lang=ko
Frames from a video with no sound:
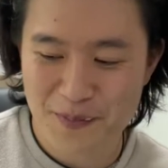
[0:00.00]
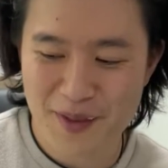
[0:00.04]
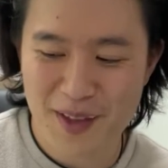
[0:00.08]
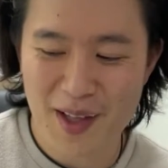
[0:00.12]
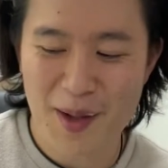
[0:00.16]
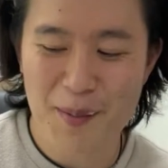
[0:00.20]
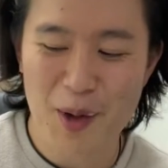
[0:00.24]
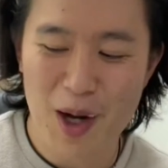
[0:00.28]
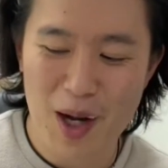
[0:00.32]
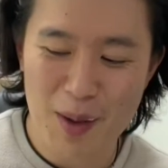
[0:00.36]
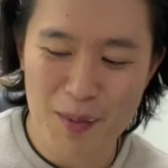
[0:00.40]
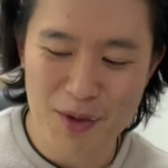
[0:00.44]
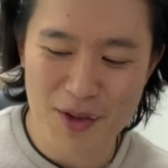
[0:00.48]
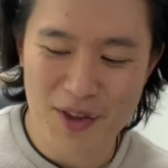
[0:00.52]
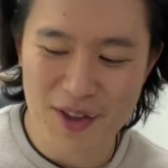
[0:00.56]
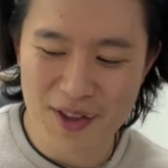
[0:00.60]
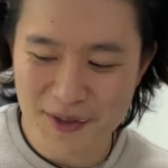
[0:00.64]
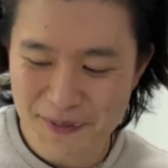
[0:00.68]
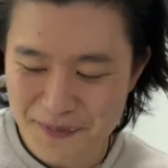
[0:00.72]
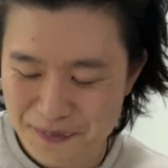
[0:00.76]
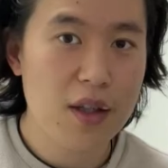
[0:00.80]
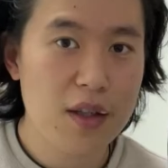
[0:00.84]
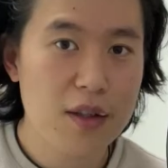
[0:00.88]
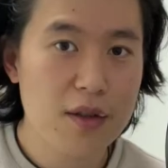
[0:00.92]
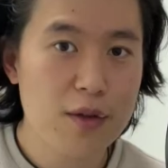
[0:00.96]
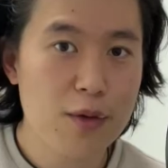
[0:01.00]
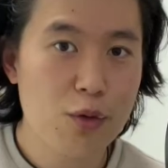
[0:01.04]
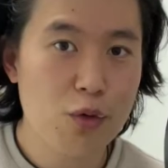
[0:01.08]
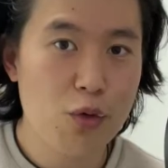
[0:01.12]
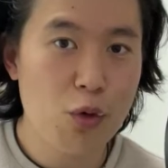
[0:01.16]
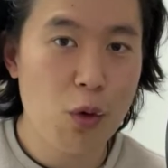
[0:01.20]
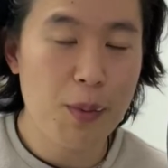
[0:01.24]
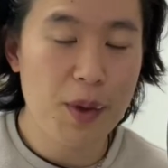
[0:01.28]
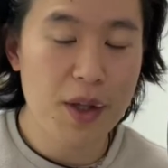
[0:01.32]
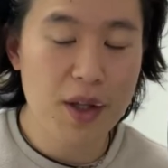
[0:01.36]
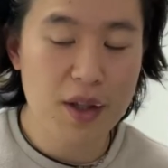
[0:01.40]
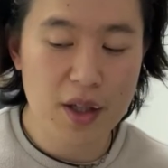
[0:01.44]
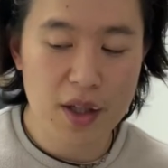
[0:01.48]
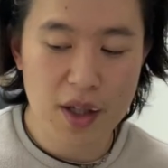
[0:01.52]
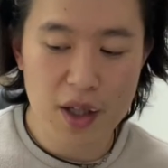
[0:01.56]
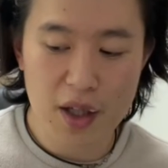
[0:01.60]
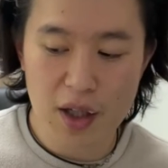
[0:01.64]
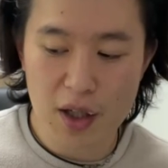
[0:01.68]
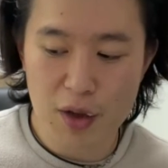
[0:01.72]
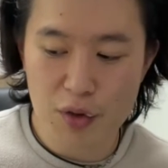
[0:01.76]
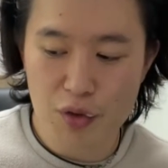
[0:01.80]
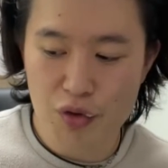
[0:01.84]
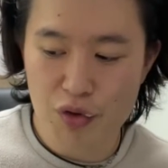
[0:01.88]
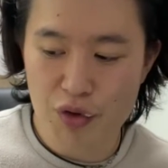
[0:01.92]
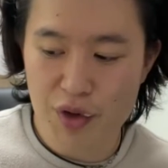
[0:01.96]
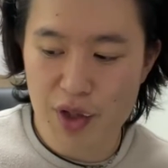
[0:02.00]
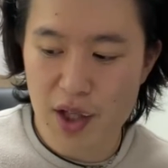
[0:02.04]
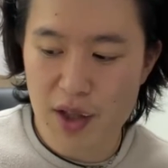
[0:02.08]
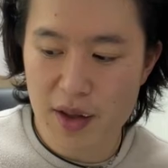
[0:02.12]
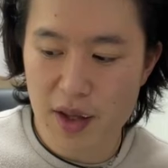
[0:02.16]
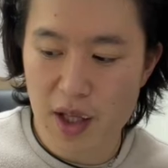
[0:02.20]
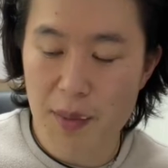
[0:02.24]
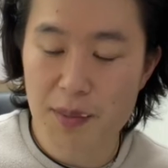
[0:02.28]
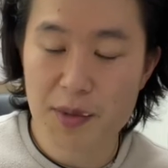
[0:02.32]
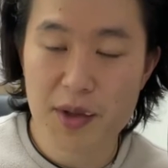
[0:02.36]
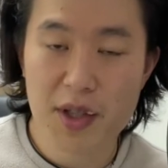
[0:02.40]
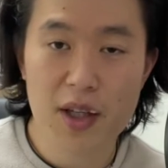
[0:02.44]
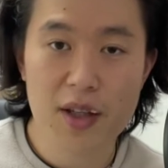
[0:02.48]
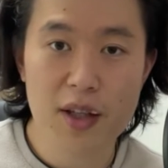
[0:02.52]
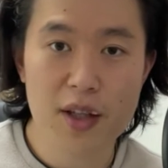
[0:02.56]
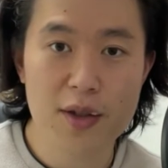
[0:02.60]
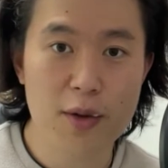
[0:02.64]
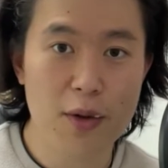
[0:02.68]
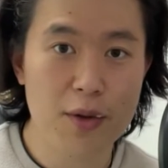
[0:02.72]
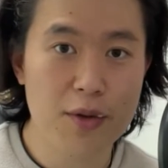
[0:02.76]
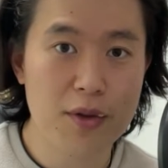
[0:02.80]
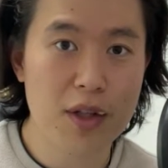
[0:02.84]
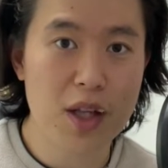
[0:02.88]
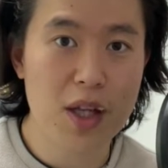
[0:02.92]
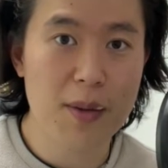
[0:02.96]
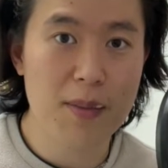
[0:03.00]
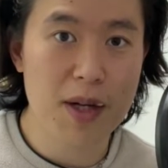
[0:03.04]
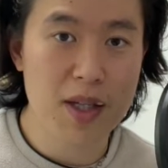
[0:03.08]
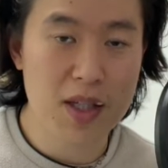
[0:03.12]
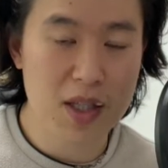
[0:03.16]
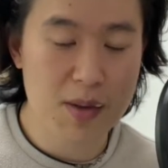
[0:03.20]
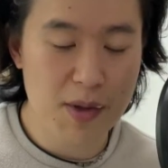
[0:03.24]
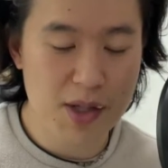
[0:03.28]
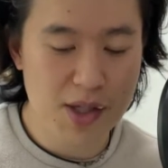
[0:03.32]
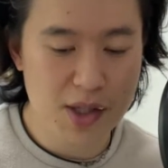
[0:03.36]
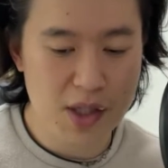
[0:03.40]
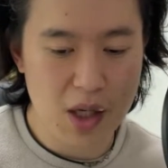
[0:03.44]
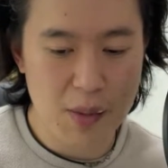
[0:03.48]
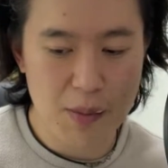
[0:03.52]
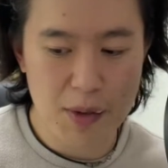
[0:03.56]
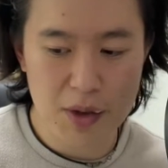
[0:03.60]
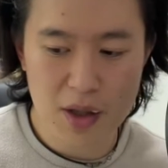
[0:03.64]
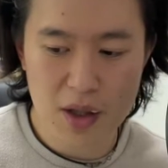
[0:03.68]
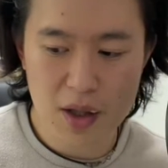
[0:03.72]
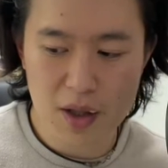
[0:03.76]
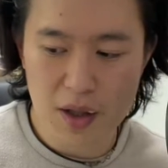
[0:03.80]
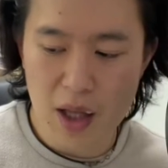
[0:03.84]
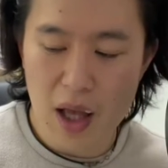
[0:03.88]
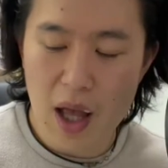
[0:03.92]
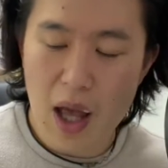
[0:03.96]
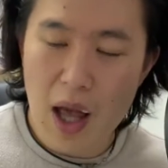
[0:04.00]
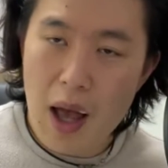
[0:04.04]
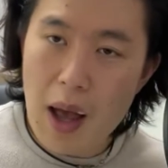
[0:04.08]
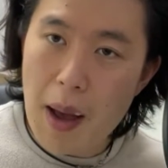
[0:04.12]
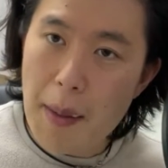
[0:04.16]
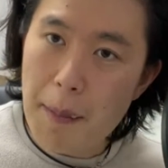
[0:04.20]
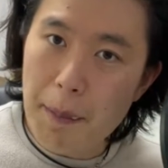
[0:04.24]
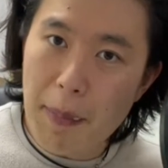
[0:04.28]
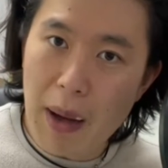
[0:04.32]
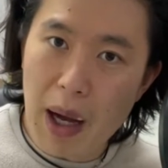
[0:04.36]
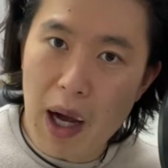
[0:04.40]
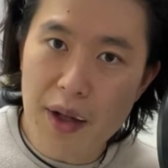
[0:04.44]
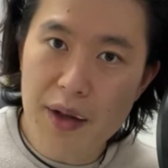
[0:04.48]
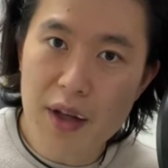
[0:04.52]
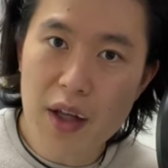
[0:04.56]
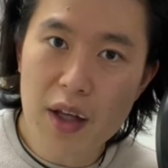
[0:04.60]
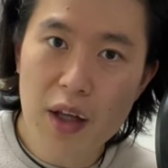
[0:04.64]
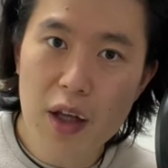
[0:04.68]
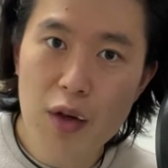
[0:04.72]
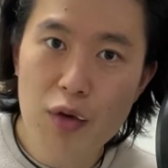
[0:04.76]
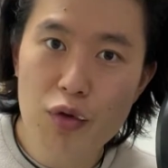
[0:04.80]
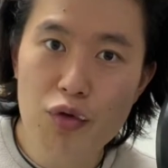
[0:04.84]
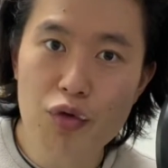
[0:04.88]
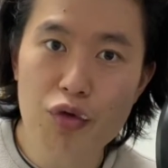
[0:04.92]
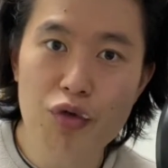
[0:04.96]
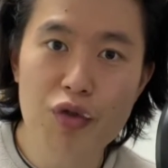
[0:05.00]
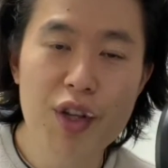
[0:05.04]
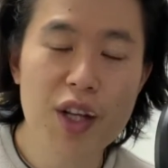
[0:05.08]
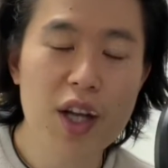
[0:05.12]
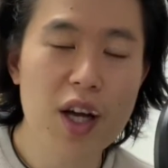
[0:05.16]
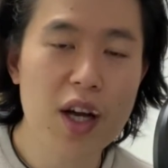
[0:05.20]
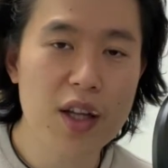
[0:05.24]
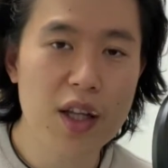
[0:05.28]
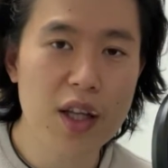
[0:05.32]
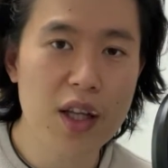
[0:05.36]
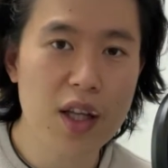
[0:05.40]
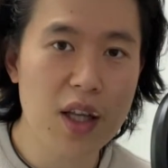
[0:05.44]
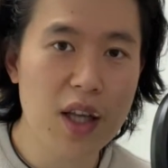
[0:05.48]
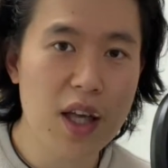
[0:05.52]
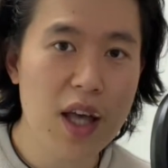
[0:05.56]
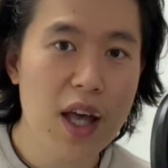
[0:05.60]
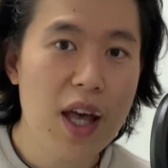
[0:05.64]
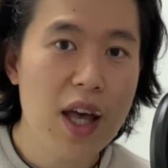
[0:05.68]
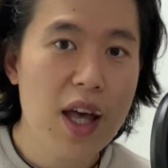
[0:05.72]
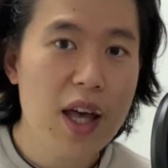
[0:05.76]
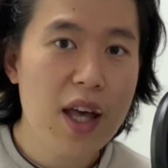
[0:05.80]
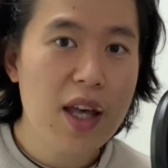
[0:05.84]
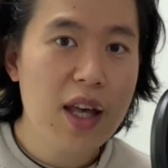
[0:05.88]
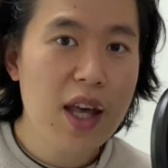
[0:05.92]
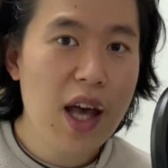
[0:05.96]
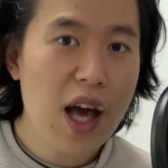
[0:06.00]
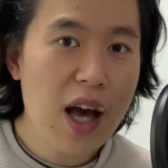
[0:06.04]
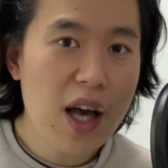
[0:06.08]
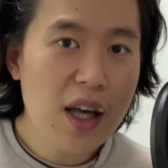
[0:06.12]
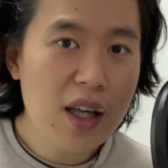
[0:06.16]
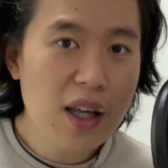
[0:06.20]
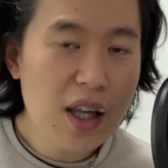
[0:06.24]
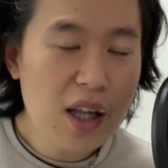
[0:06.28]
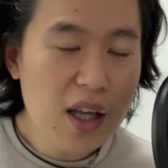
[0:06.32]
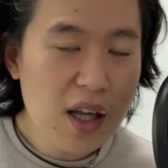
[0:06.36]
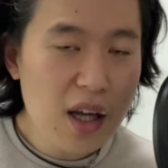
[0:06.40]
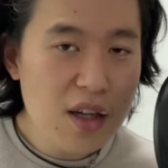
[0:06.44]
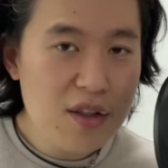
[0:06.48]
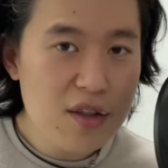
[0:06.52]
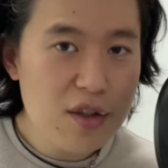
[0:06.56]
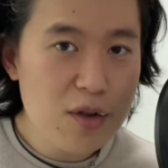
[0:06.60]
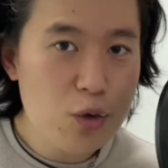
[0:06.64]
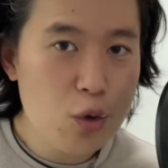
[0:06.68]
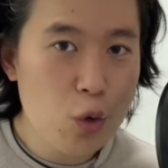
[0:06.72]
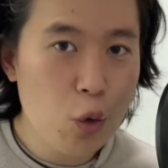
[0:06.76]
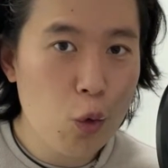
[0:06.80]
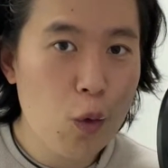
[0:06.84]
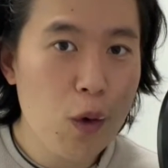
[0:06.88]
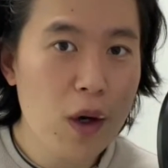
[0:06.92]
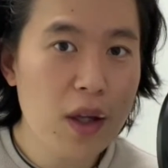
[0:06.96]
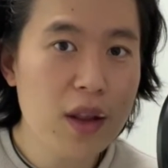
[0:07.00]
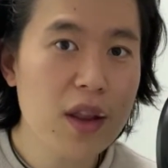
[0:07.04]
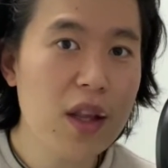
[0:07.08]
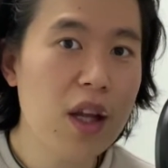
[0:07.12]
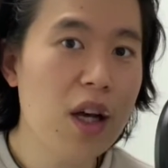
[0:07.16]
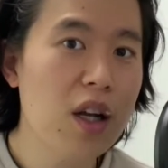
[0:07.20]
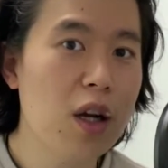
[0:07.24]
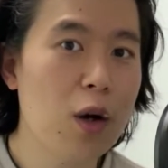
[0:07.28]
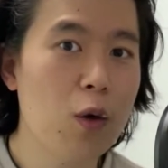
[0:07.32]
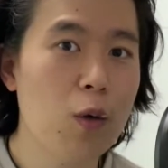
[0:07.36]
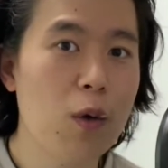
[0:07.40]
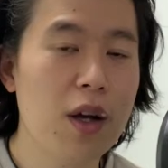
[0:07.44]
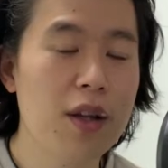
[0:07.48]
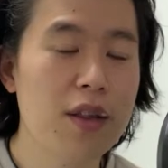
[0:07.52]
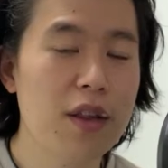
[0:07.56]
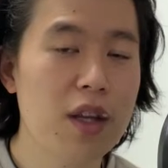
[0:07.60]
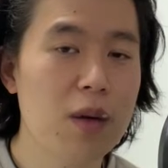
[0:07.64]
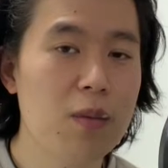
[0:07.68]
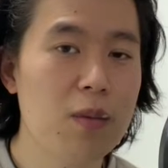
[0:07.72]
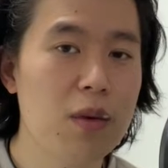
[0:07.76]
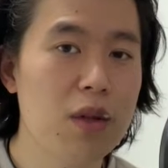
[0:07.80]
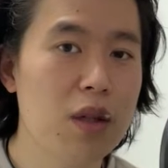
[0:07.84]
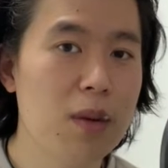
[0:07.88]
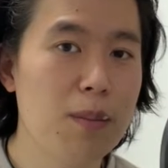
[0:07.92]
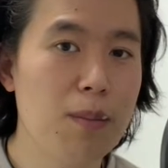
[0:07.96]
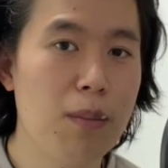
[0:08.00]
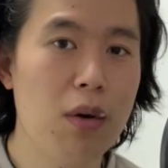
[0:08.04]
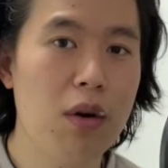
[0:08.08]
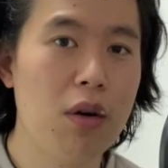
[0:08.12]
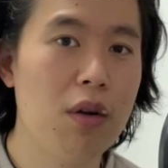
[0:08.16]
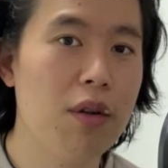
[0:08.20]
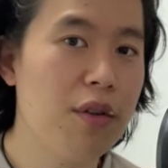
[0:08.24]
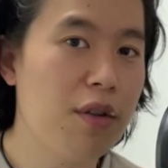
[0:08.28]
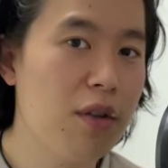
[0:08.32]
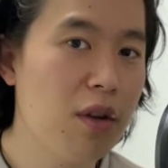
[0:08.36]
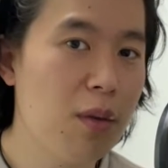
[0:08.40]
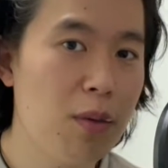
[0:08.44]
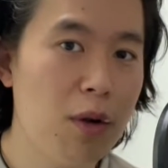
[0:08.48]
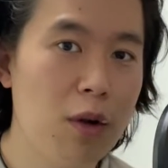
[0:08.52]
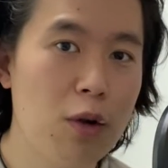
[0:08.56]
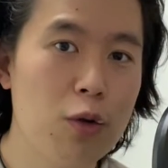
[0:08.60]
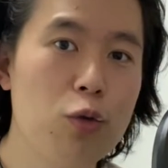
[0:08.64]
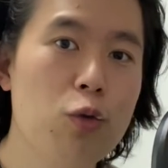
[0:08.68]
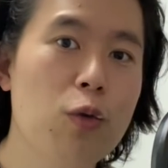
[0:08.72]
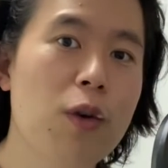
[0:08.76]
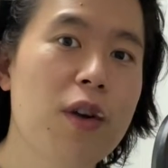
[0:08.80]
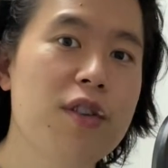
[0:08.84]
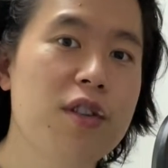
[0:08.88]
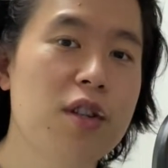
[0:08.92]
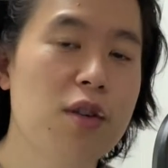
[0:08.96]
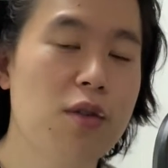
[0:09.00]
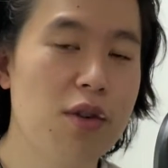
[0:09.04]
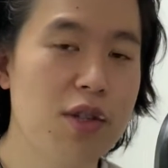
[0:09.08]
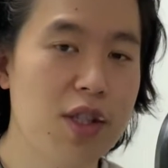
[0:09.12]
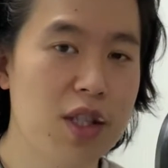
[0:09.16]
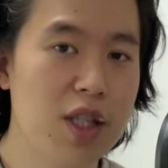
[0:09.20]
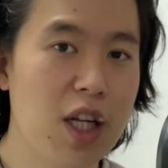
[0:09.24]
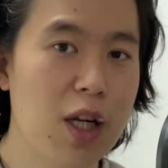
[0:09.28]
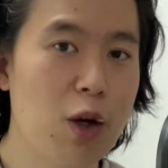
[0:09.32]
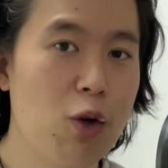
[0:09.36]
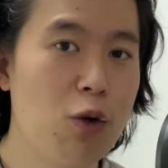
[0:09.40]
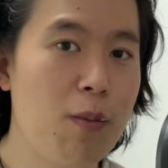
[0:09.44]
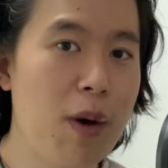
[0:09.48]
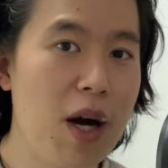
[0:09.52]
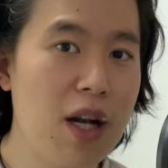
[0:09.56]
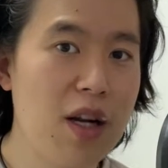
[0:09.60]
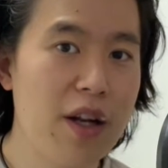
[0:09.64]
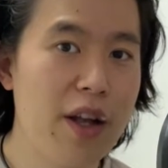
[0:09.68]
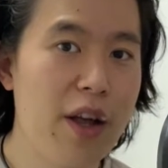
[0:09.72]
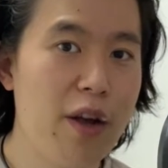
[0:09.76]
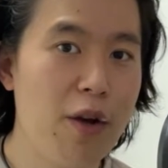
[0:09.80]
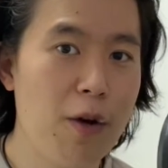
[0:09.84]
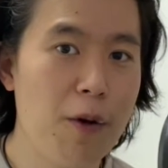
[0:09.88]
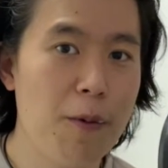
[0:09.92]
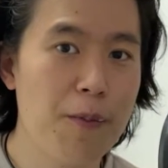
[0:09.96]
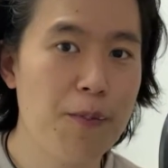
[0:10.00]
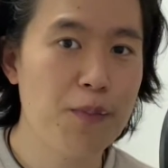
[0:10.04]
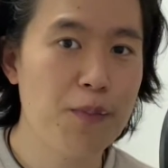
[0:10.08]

네, 뭐 아무튼. 그래서 교민들이 이 두리안 냄새에 대해서 어떻게 말씀하시냐면은 만약에 두리안이 향기까지 좋았다라고 한다면은 벌써 멸종했을 것이다라고 말을 해요.